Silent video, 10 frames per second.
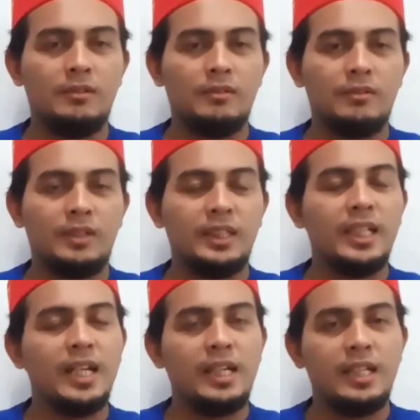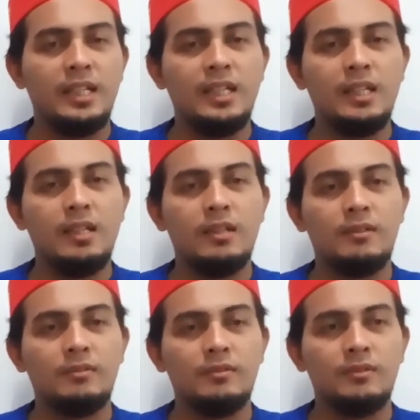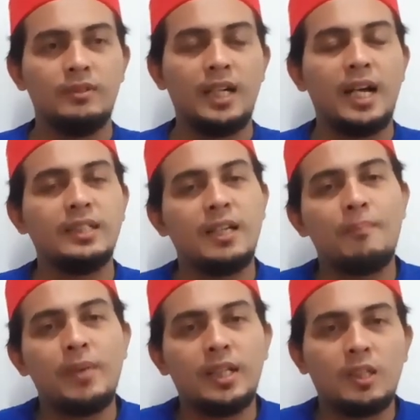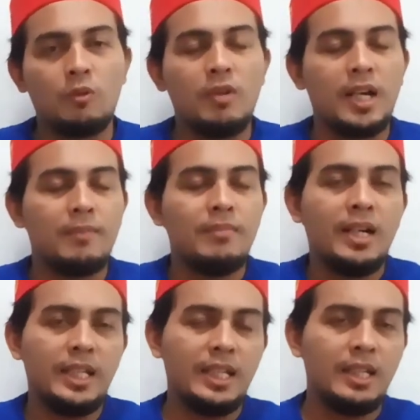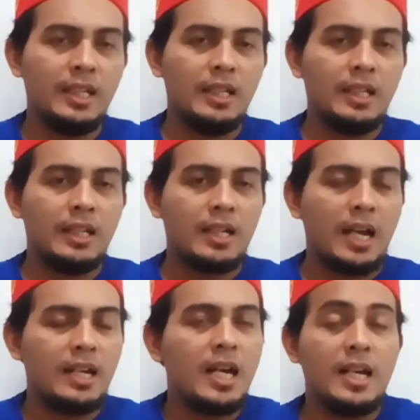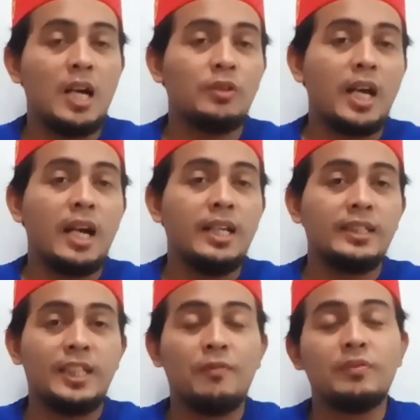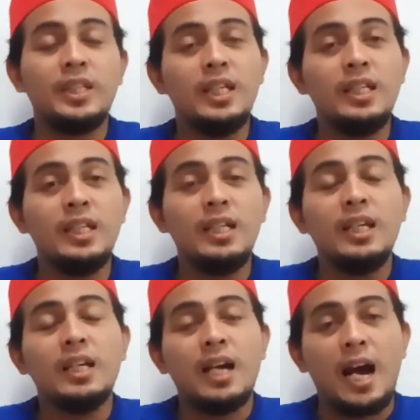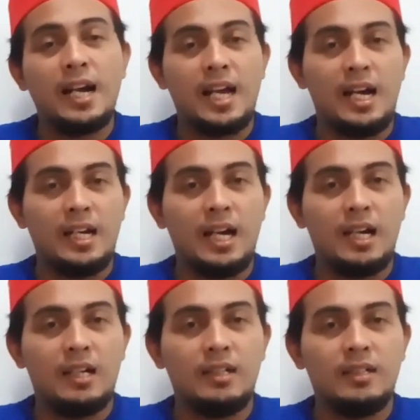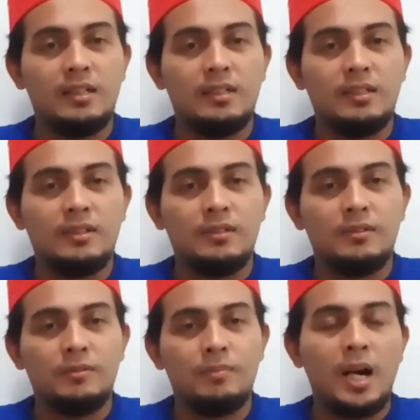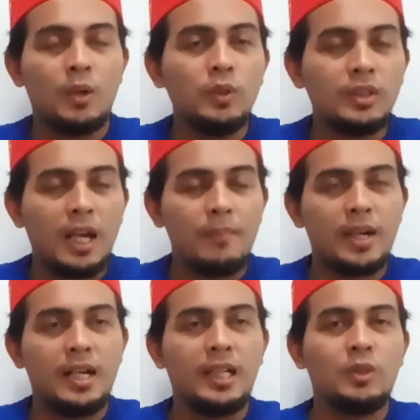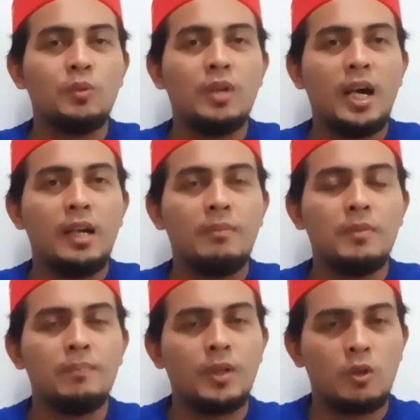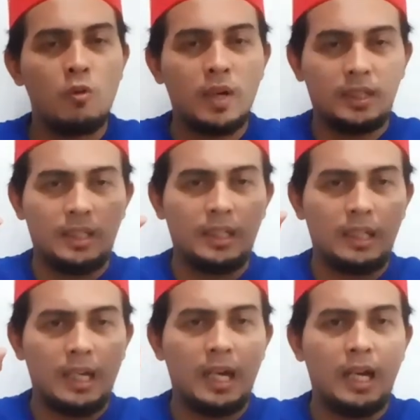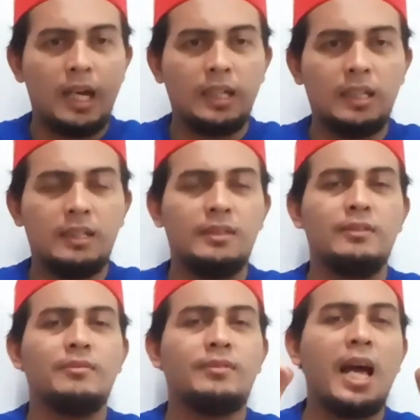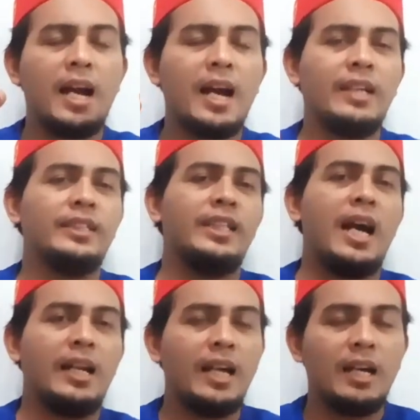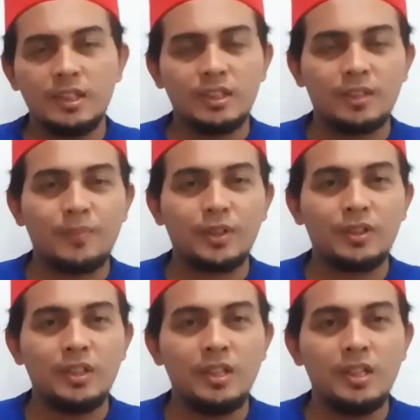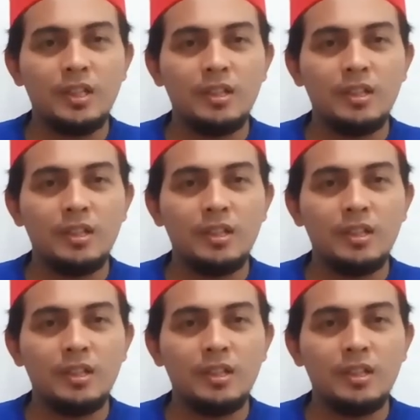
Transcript: kejadian ini jangan sampai terulang kembali karena harus ada safety di anak-anak baguslah berkelantungan memperkuat uh, tangan si anak seperti